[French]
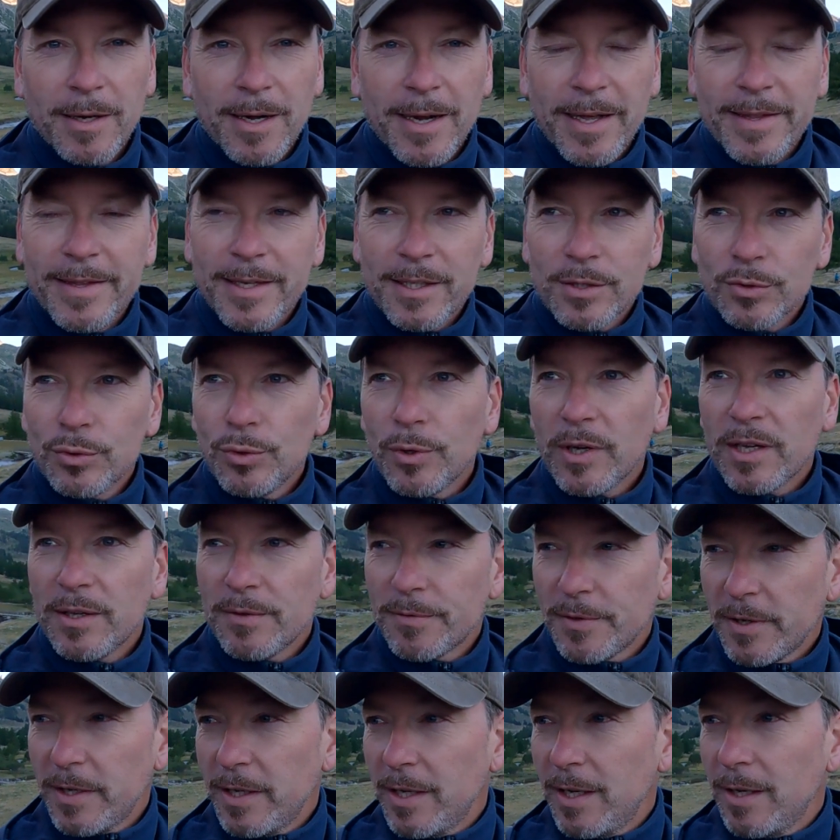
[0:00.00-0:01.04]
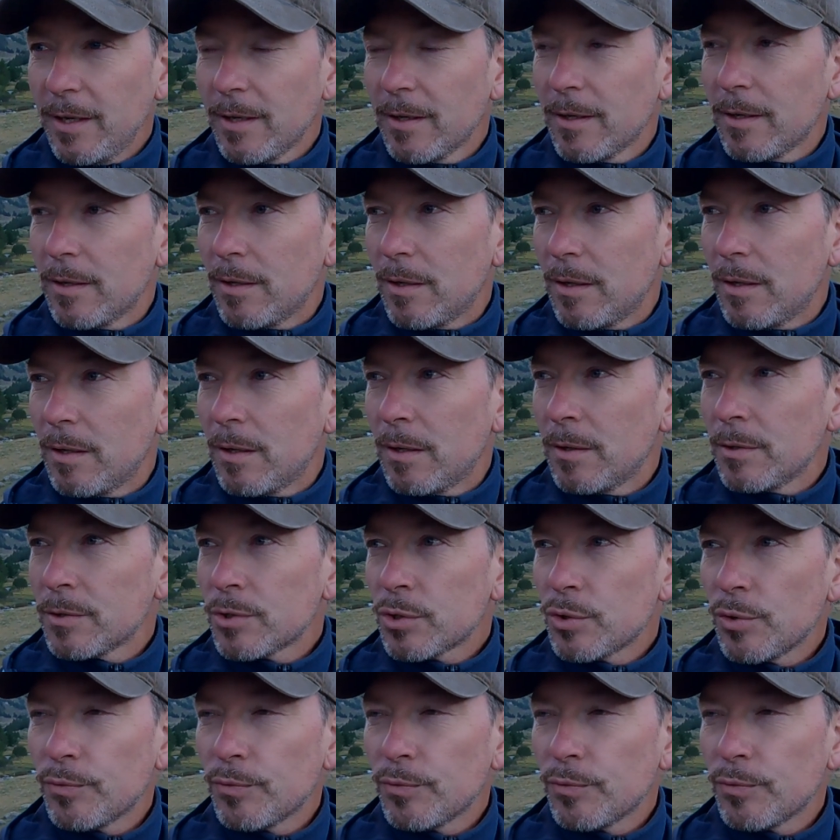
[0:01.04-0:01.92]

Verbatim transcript: La nature est vraie, ce